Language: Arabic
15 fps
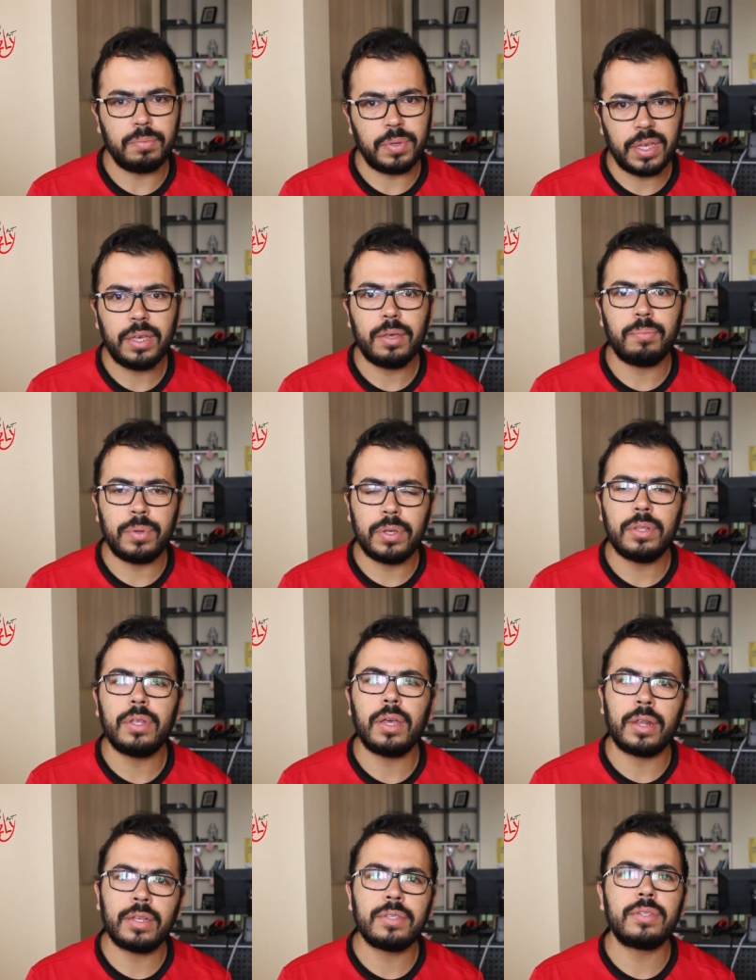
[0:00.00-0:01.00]
بايه
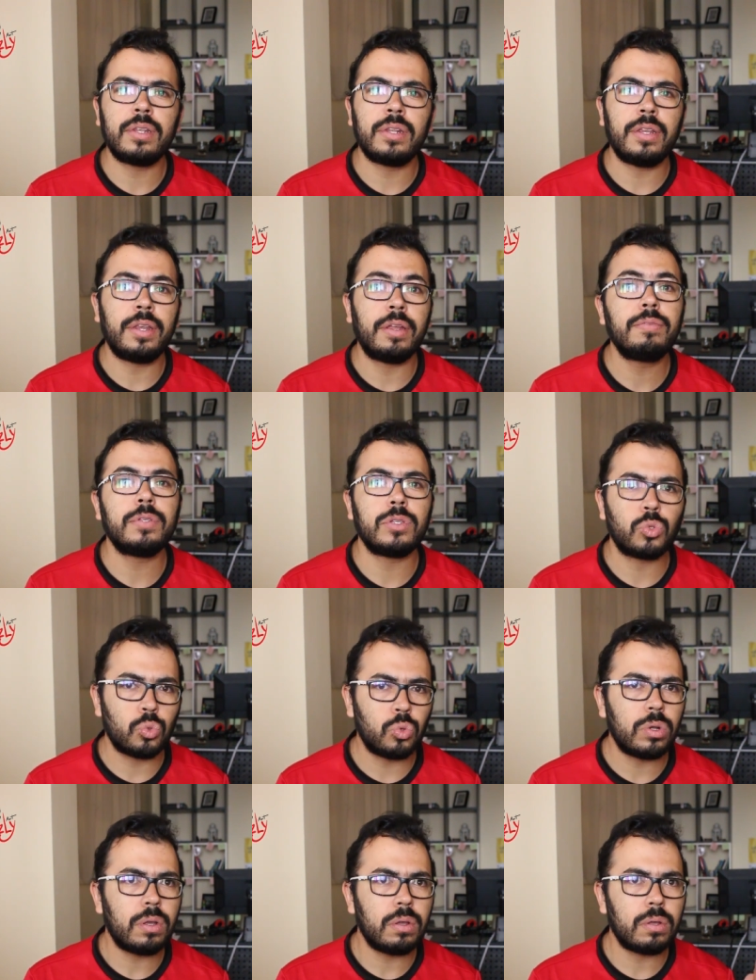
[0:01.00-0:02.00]
باني انزل لنفسي
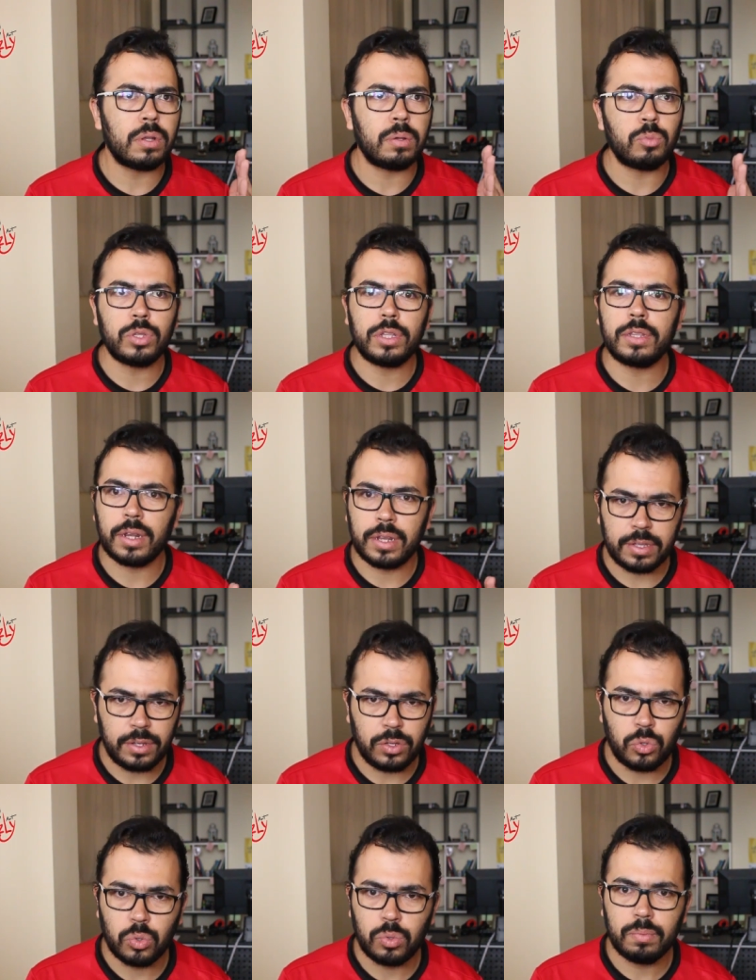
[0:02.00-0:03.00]
صوره لمده
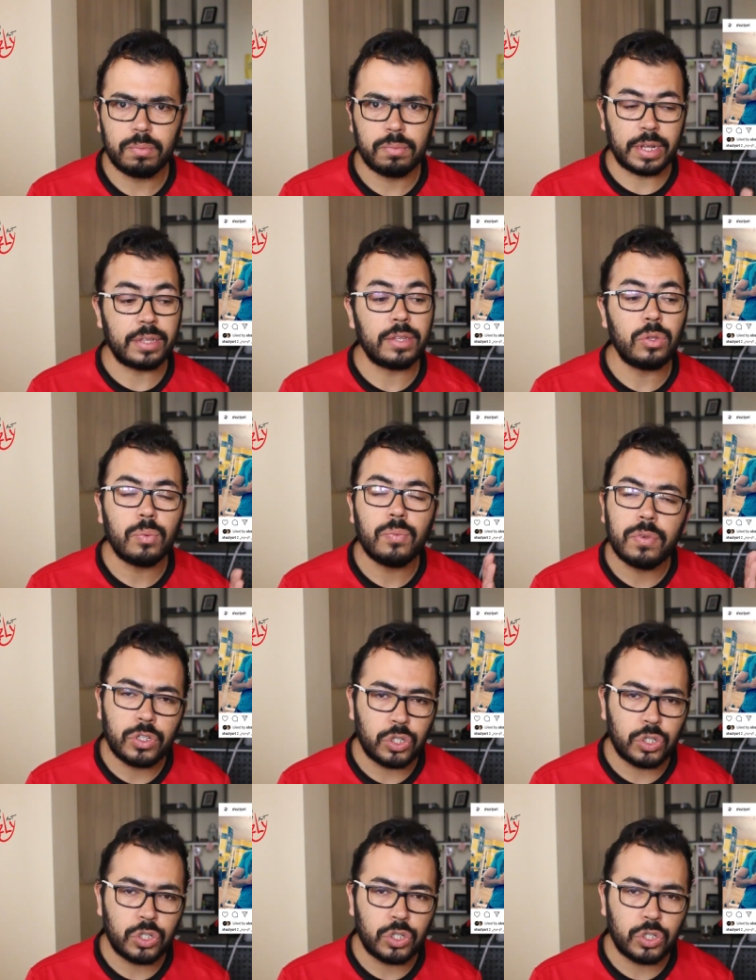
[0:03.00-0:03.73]
30 يوم 30 يوم في